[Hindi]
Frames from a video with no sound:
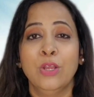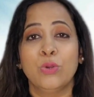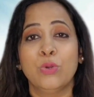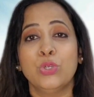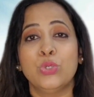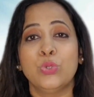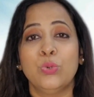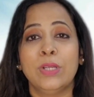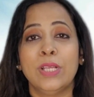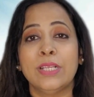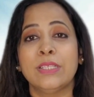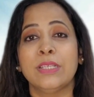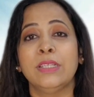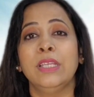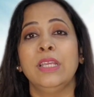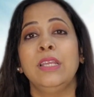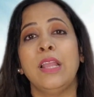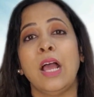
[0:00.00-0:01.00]
कुछ ऊँट
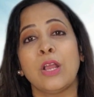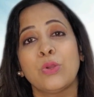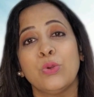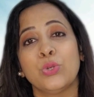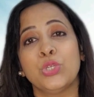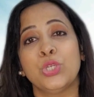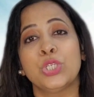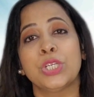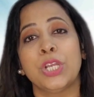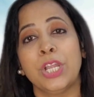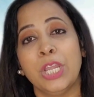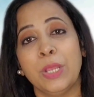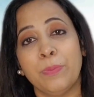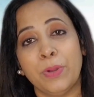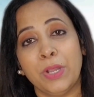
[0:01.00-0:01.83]
ऐसे थे लाख कोशिश करने